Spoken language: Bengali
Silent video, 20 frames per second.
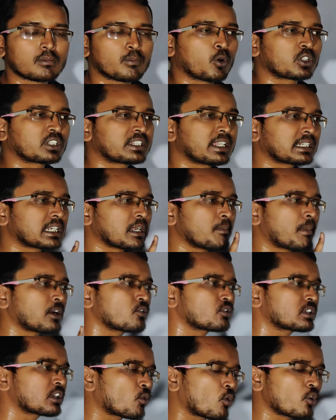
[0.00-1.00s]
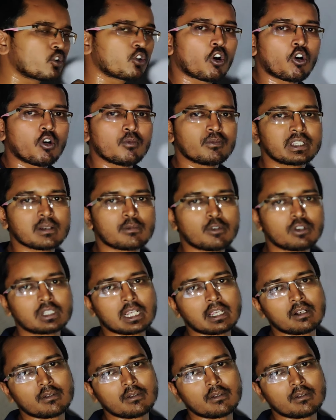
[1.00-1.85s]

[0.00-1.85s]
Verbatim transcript: প্রত্যেকটা মানুষের ওই রকম জীবন